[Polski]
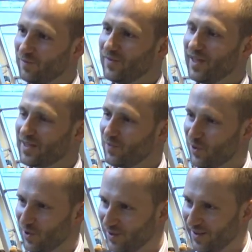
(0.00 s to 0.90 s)
jasny
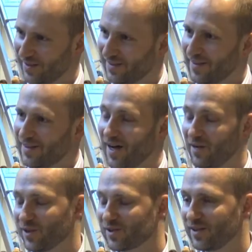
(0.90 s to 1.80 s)
porządek,
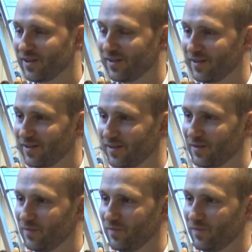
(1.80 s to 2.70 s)
a właśnie
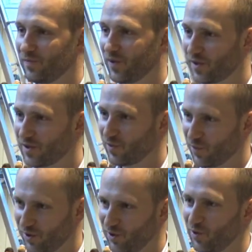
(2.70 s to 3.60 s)
Proces
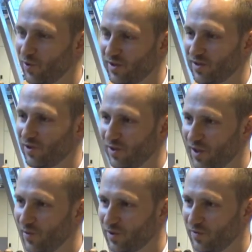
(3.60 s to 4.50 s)
onboardingu, proces
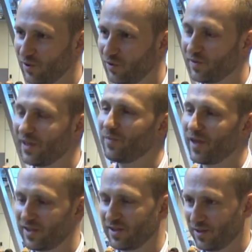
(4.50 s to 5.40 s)
wdrożenia pracowników
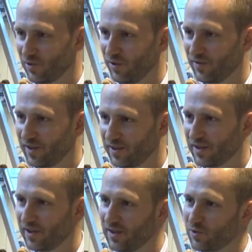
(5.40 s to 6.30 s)
najbardziej zyskuje wtedy,
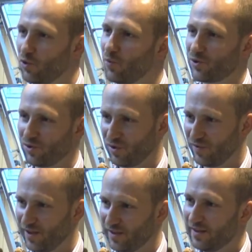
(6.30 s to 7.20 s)
kiedy jest
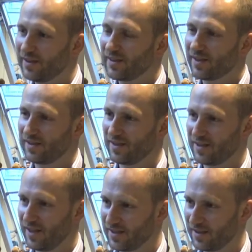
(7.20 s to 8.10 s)
uporządkowany, kiedy
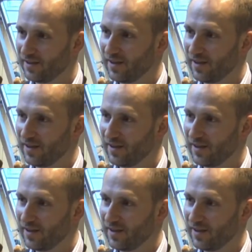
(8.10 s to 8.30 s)
jest jasny.